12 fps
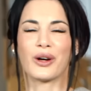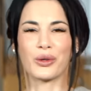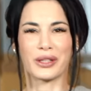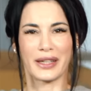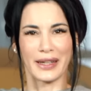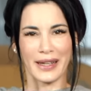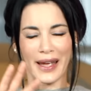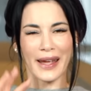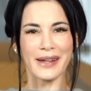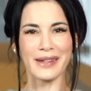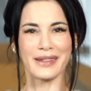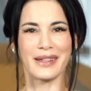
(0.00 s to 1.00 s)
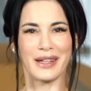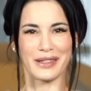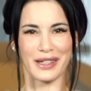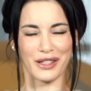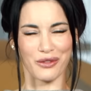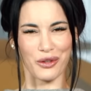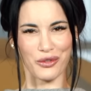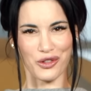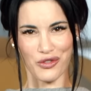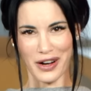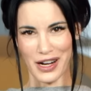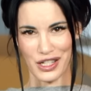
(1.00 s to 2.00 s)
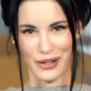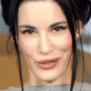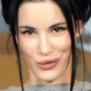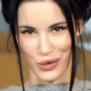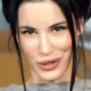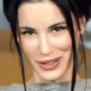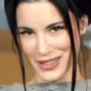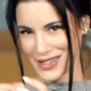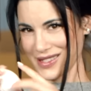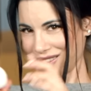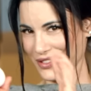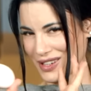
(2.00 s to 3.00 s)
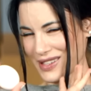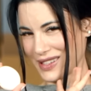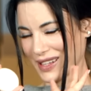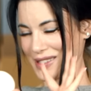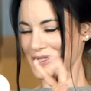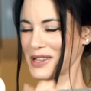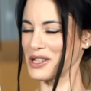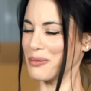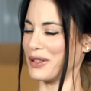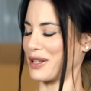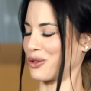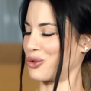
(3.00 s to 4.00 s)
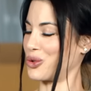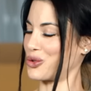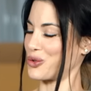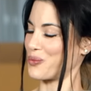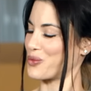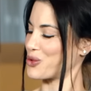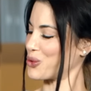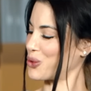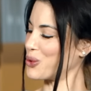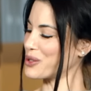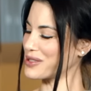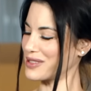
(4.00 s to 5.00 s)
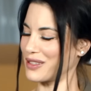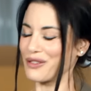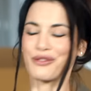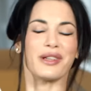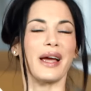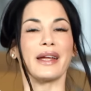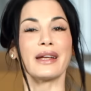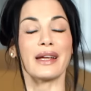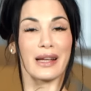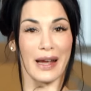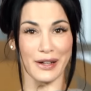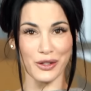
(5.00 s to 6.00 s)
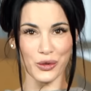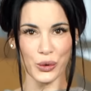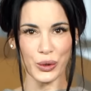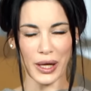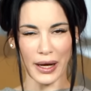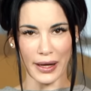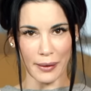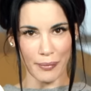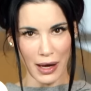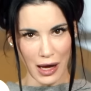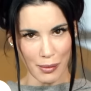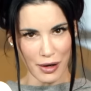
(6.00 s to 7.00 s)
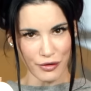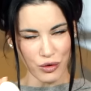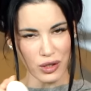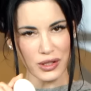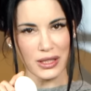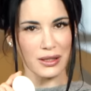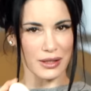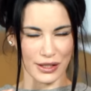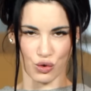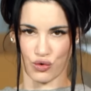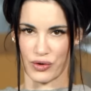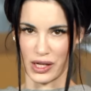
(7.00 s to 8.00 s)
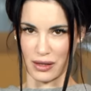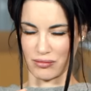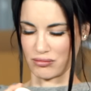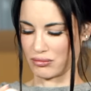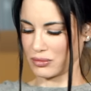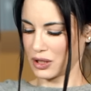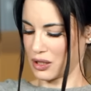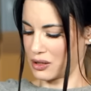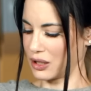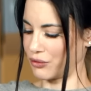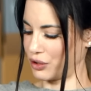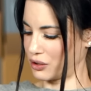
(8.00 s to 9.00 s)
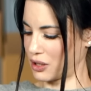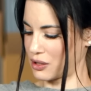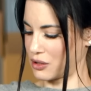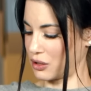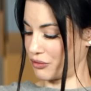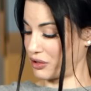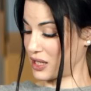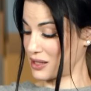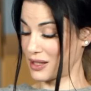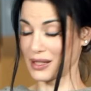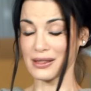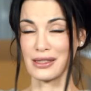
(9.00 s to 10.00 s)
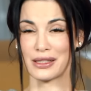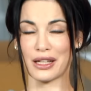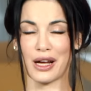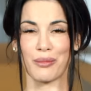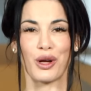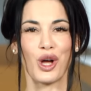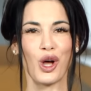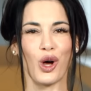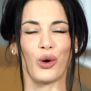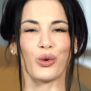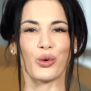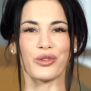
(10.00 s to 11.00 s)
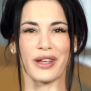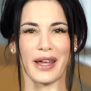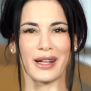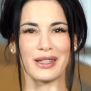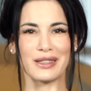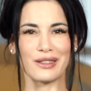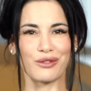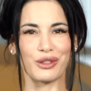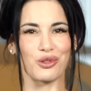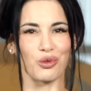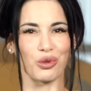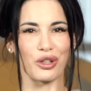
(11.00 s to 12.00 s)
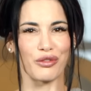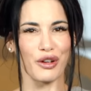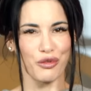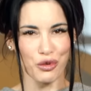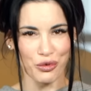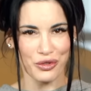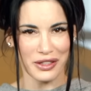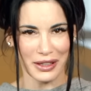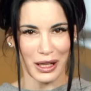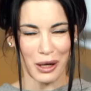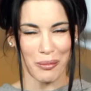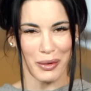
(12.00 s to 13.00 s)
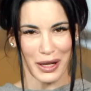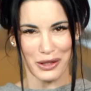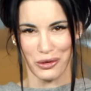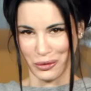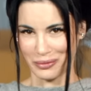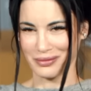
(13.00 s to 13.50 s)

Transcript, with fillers: Und gegen Ende der 12. Schwangerschaftswoche ist es ca. 6 cm groß. So groß wie ein kleines Hühnerei. Aber Vorsicht, nicht so schwer. Das Ding wiegt jetzt hier vielleicht 60 Gramm und unser Engelchen wiegt so ungefähr 15 Gramm. Also